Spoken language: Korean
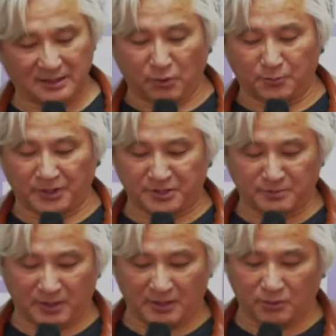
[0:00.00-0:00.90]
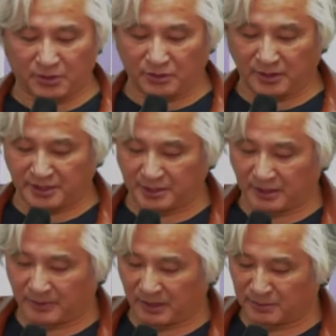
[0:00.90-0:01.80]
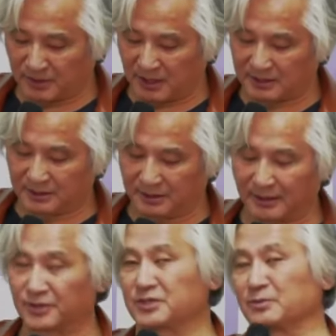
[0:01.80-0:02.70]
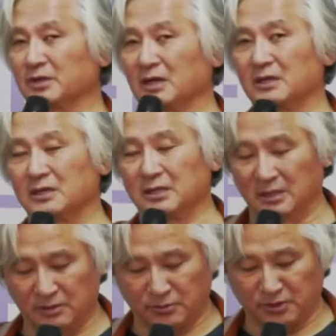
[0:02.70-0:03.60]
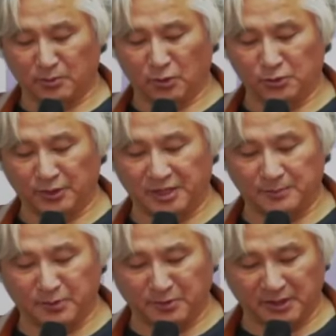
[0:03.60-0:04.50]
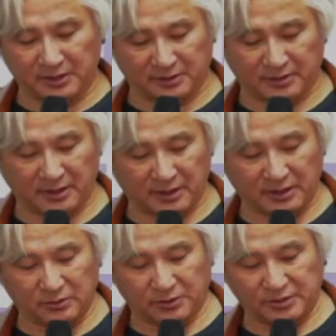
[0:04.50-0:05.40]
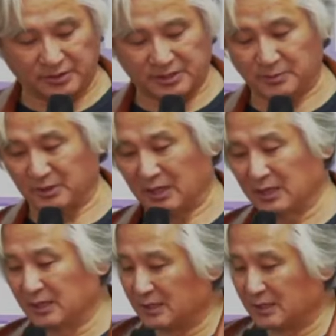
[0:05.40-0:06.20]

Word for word: 목표하신 바 꼭 이뤄내시기를 바랍니다. 그리 될 것입니다. 우리 모두의 기쁨이 그렇게 이루어질 것입니다.